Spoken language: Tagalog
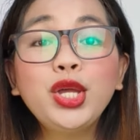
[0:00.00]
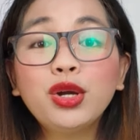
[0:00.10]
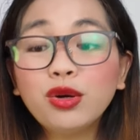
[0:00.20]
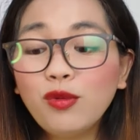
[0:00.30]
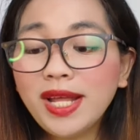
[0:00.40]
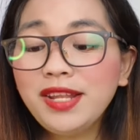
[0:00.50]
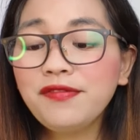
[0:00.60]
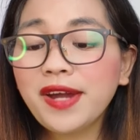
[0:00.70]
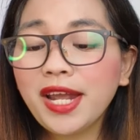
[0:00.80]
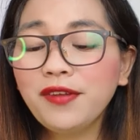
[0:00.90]
You're
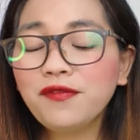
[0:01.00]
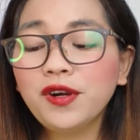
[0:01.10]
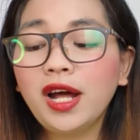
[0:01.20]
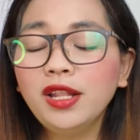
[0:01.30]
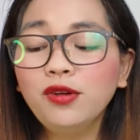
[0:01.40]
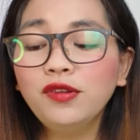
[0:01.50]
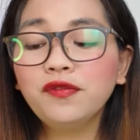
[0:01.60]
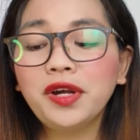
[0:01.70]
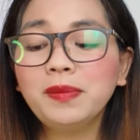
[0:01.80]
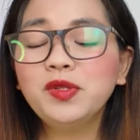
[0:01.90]
qualified for a
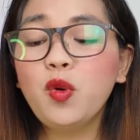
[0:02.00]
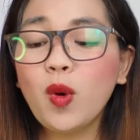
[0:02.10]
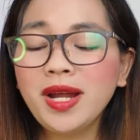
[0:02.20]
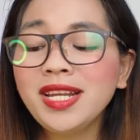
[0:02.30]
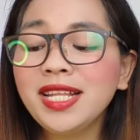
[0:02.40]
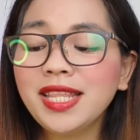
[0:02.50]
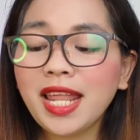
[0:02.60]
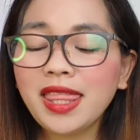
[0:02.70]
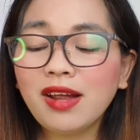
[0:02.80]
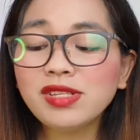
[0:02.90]
loan for up to
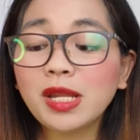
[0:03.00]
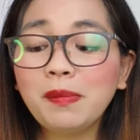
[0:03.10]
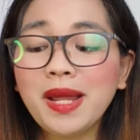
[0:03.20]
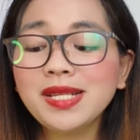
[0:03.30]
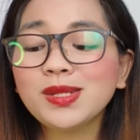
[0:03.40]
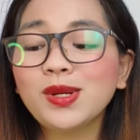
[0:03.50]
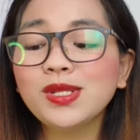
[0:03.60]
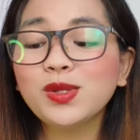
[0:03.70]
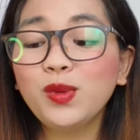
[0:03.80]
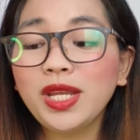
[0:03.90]
100,000
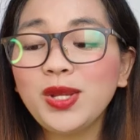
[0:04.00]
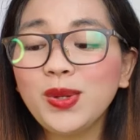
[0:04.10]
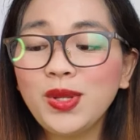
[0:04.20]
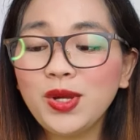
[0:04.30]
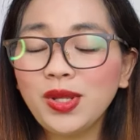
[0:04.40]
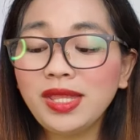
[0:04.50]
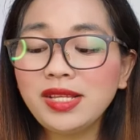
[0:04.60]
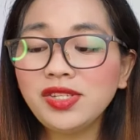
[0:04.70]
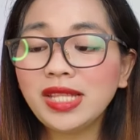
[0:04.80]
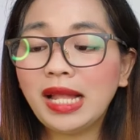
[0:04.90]
pesos with Union
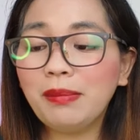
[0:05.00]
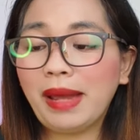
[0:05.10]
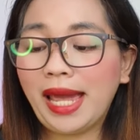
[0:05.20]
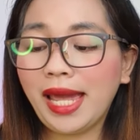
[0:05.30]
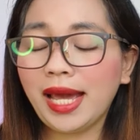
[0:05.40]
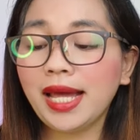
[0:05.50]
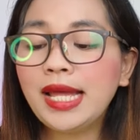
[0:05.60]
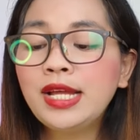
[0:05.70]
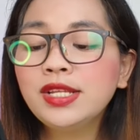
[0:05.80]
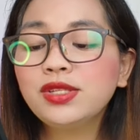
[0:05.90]
Digital Bank.
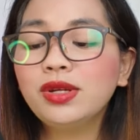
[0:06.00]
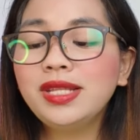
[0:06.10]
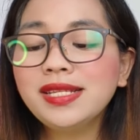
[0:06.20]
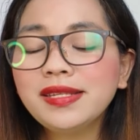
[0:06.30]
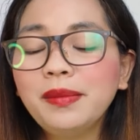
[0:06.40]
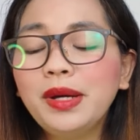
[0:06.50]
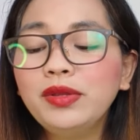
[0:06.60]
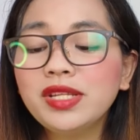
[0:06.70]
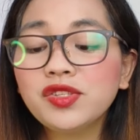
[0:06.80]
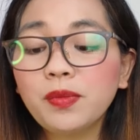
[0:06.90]
So this
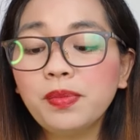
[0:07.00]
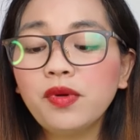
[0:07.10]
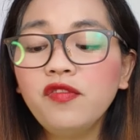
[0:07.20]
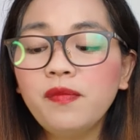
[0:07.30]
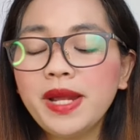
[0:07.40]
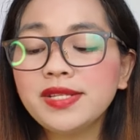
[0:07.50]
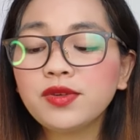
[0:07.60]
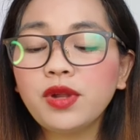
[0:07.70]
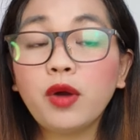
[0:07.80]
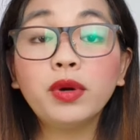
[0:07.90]
amount is approved
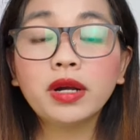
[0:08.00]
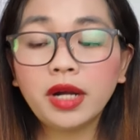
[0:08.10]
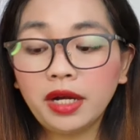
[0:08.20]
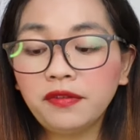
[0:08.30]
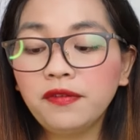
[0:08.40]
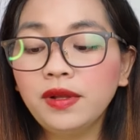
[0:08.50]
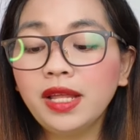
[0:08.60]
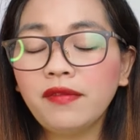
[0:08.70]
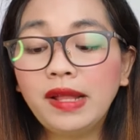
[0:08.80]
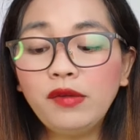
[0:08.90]
based on our
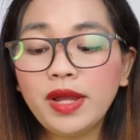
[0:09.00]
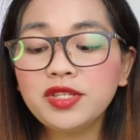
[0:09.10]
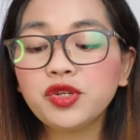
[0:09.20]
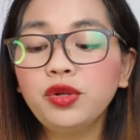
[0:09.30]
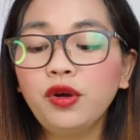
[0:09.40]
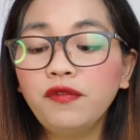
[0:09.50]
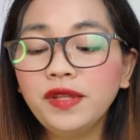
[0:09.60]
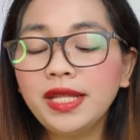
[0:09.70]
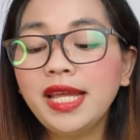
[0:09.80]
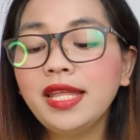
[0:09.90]
careful evaluation
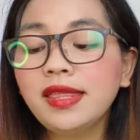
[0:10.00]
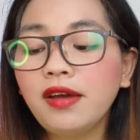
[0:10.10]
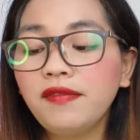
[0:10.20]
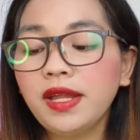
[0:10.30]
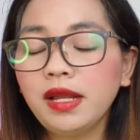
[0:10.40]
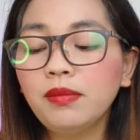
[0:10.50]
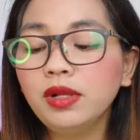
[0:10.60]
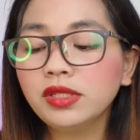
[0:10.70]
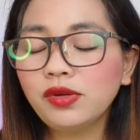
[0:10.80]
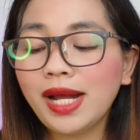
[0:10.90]
of the data
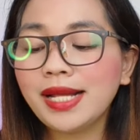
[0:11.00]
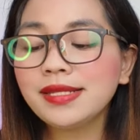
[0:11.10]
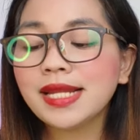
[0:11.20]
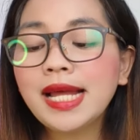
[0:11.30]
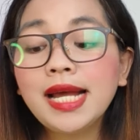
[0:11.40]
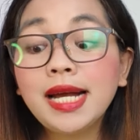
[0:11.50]
available to us.